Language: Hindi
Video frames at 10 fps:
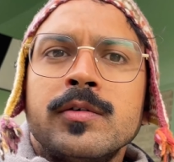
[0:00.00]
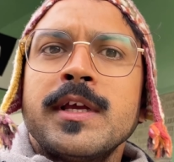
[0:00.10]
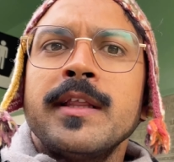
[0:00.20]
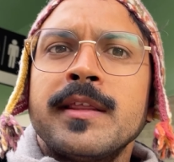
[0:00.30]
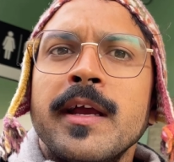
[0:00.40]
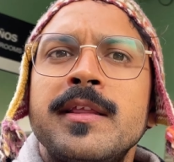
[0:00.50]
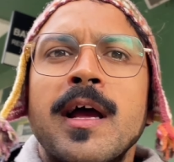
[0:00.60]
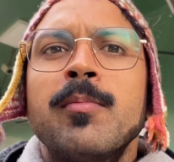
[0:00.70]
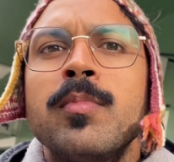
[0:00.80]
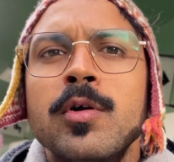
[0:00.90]
ओजानताई
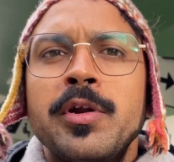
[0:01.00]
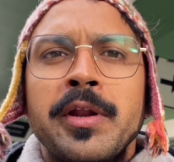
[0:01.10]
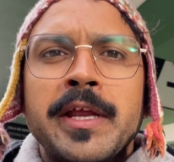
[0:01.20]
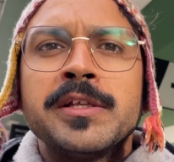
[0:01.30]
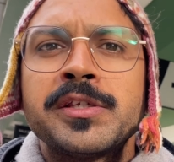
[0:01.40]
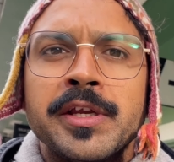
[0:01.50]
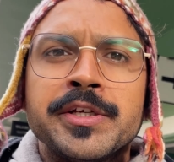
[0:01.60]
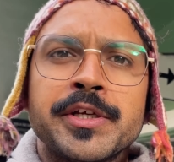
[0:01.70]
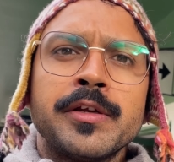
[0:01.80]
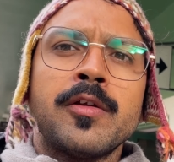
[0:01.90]
तांबो ट्रेन
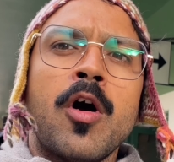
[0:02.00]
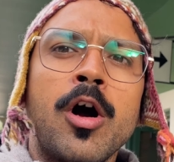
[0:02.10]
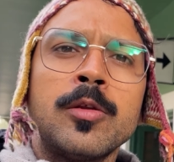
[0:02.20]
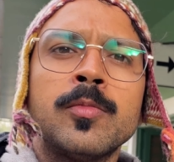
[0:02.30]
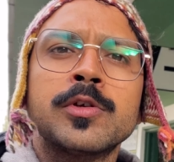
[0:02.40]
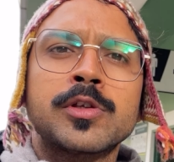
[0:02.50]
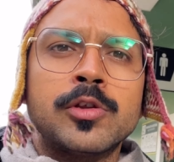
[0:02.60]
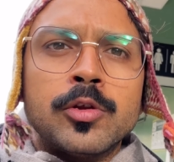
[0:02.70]
स्टेशन ऑलमोस्ट